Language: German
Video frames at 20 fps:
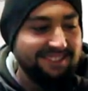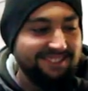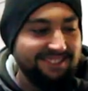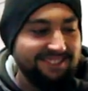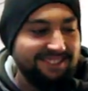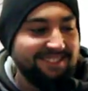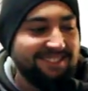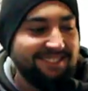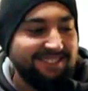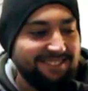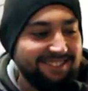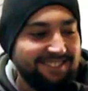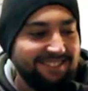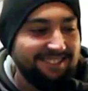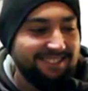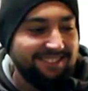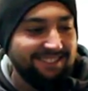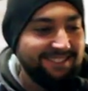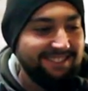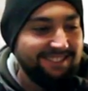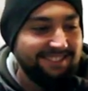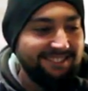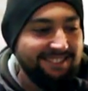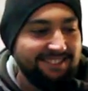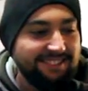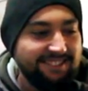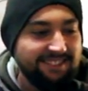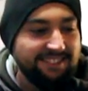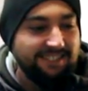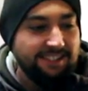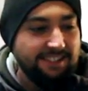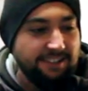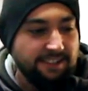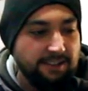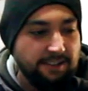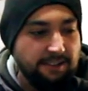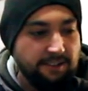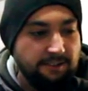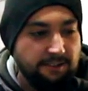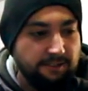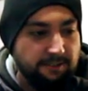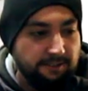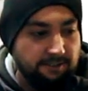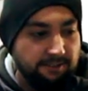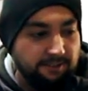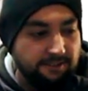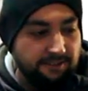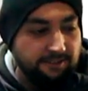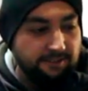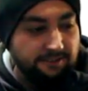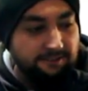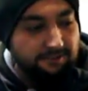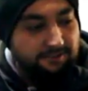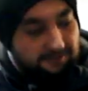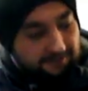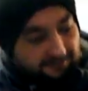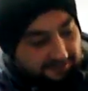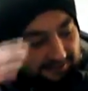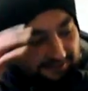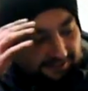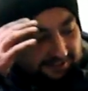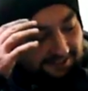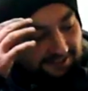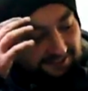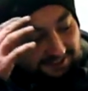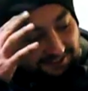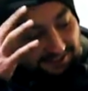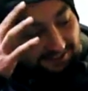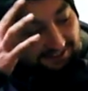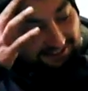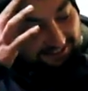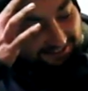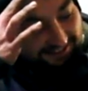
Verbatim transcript: Ja. Damit sollst du einfach mal lernen, selber was